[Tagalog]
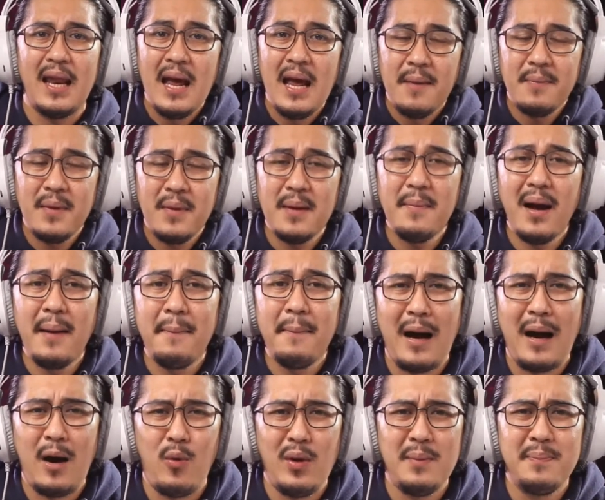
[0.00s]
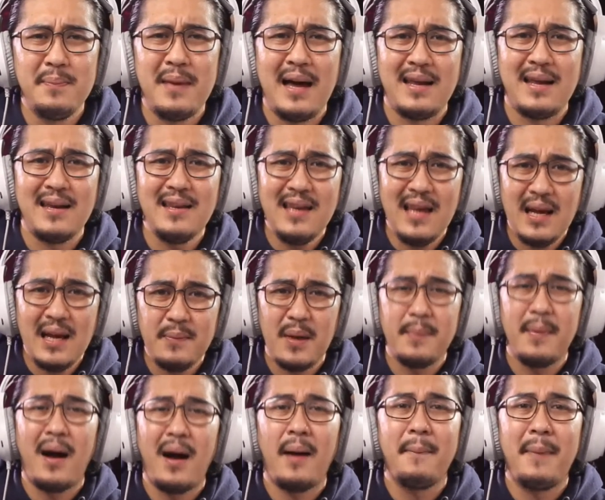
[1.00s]
may mga bawal marinig, may
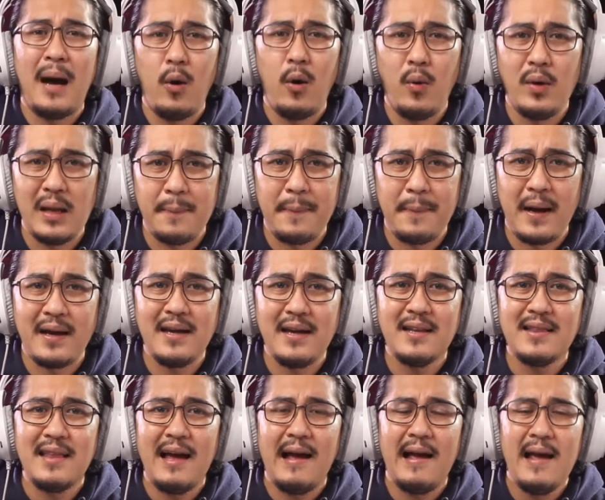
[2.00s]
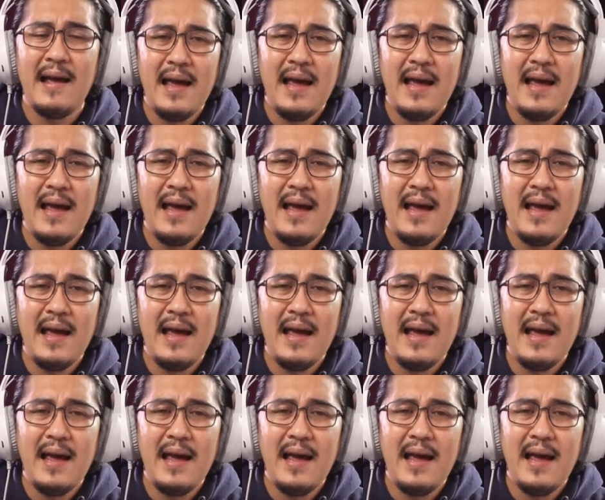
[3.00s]
mga bawal ipakita.